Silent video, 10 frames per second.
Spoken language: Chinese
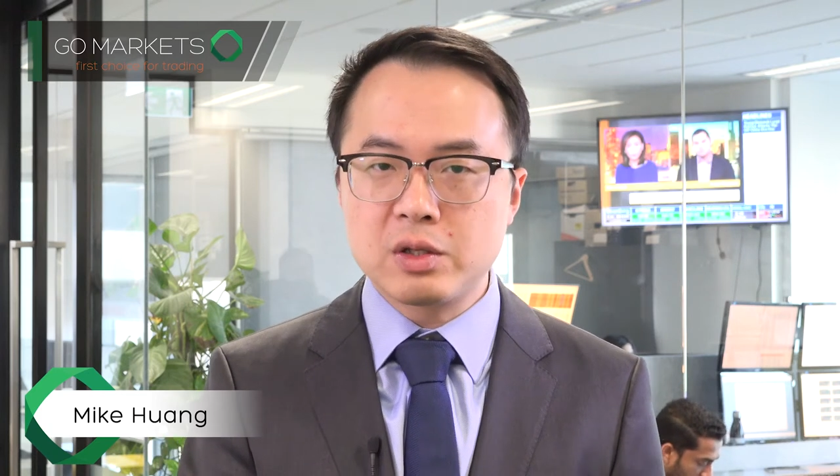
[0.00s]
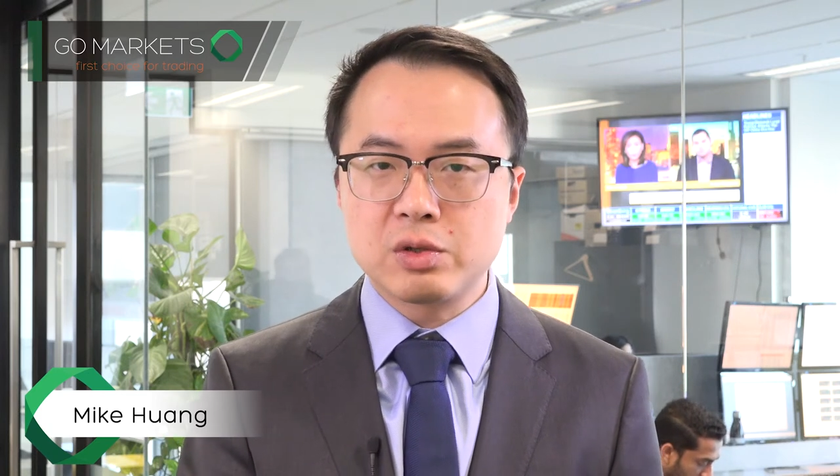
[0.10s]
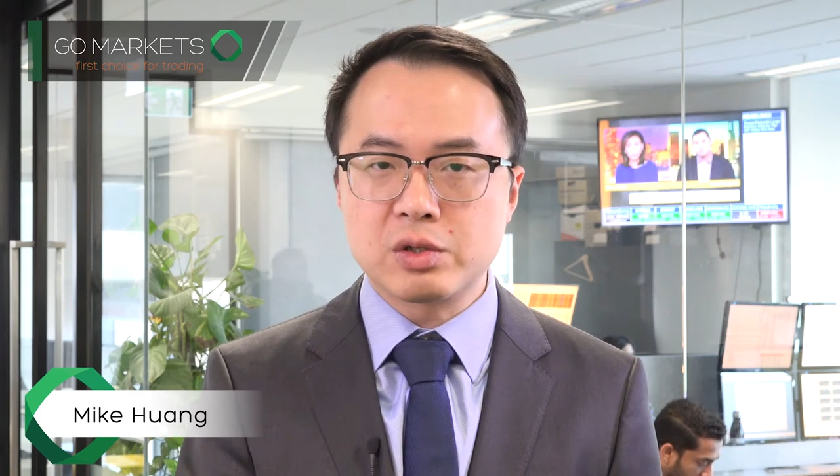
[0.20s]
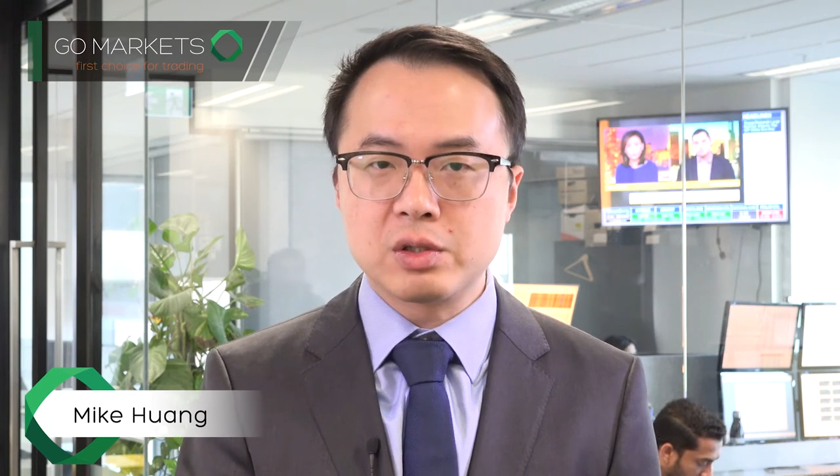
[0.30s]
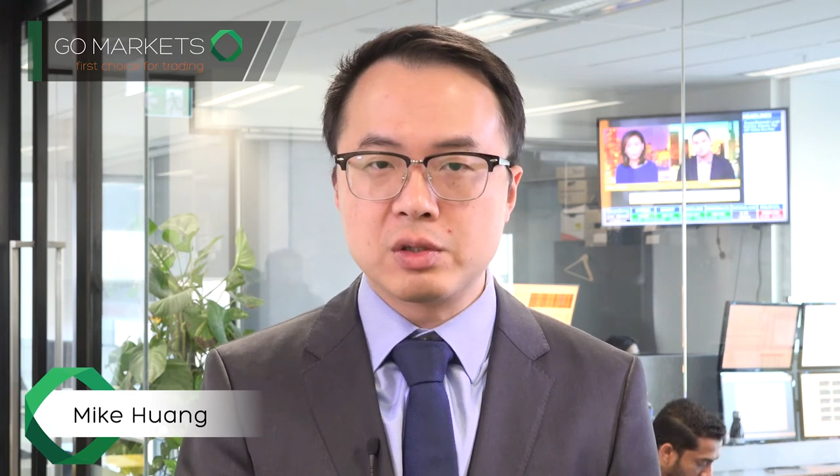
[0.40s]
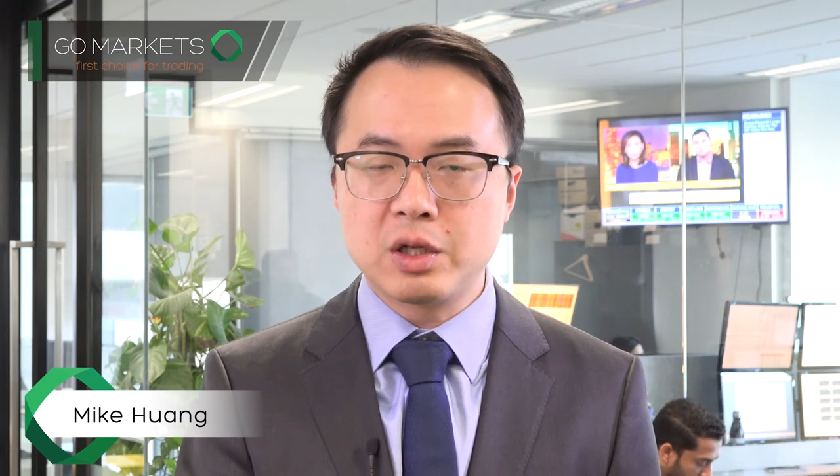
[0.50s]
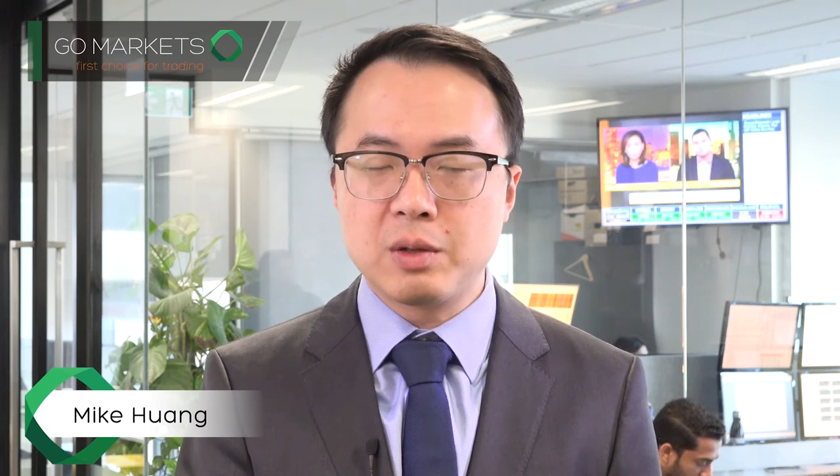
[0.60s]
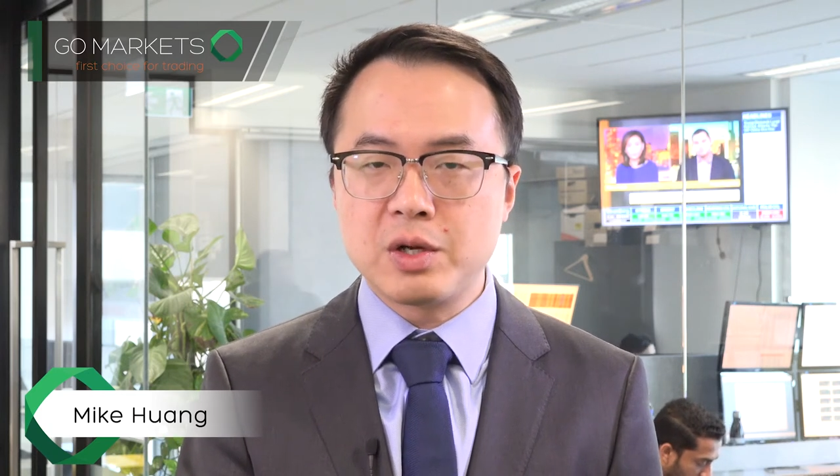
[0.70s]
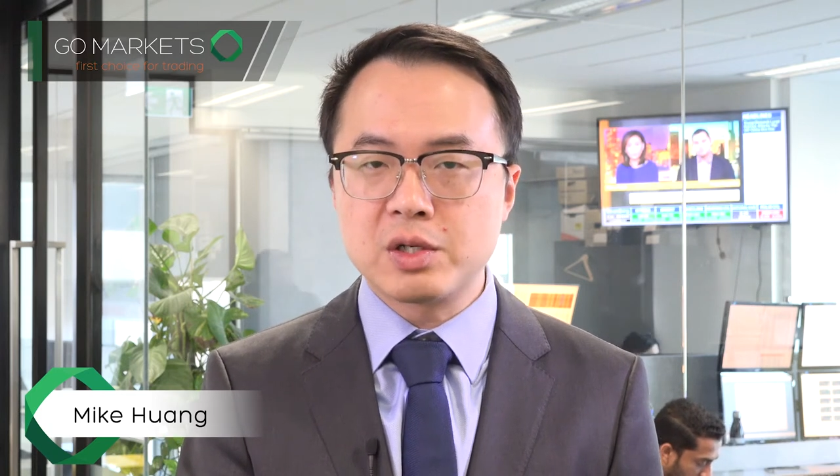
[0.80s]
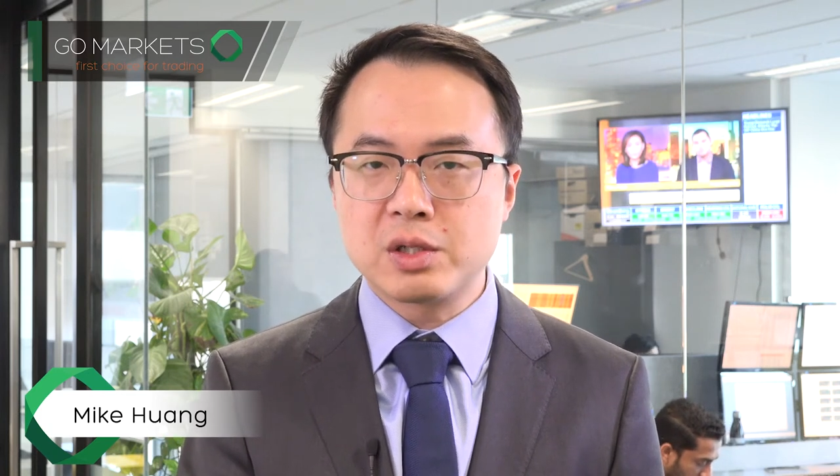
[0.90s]
就是
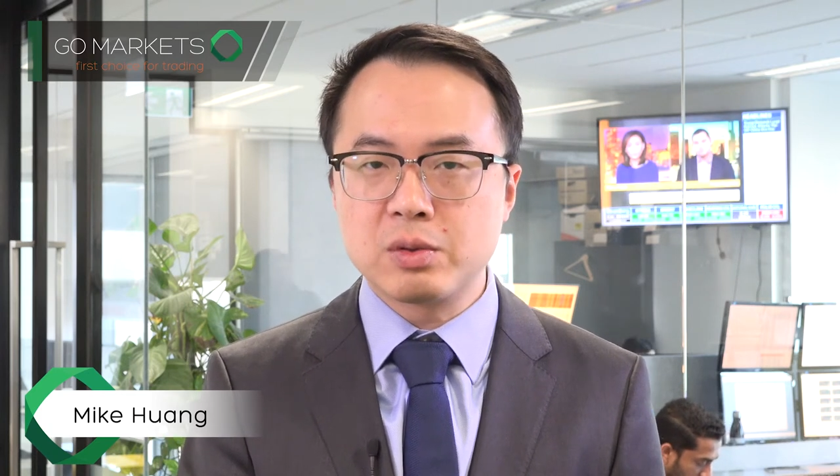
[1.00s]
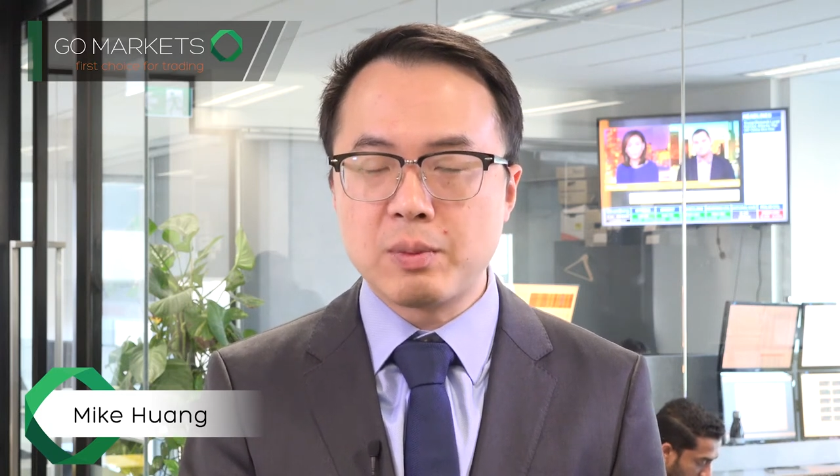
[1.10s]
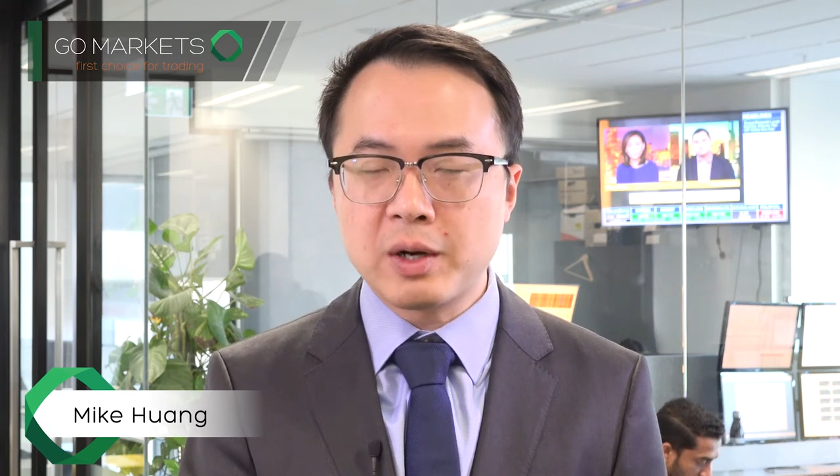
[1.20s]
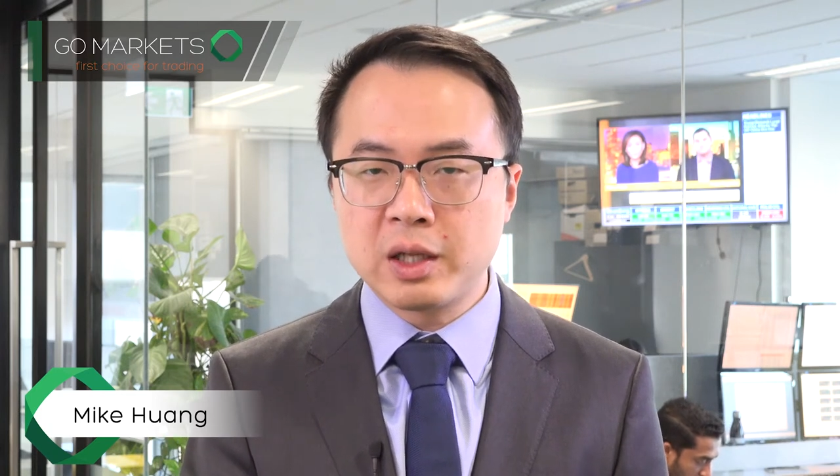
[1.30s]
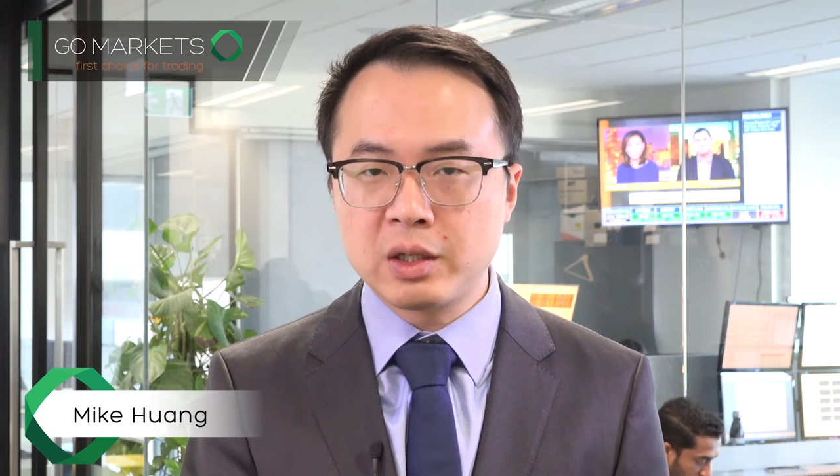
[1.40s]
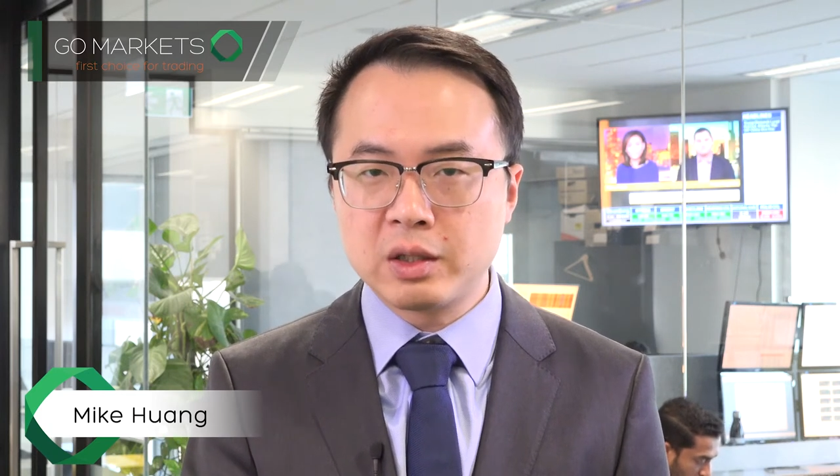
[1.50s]
特别是我们看